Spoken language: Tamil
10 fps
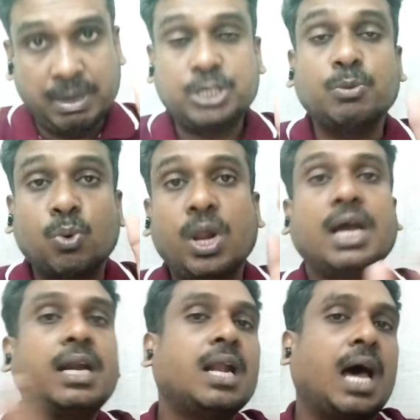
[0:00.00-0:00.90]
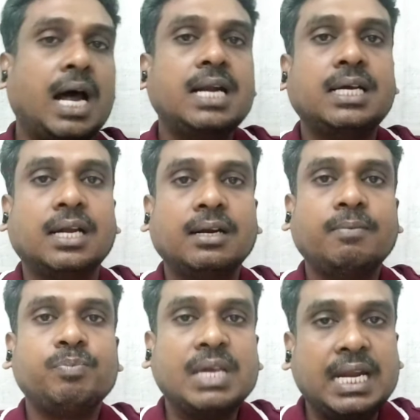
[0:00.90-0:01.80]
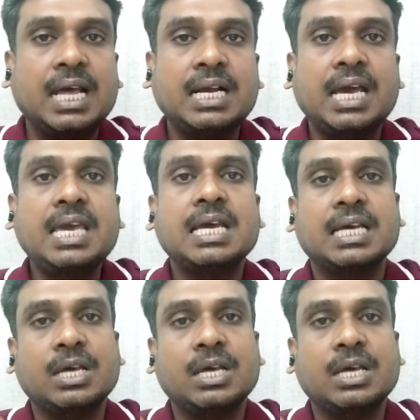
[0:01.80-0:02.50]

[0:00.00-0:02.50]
மற்றும் உலக நாடுகள் இலங்கை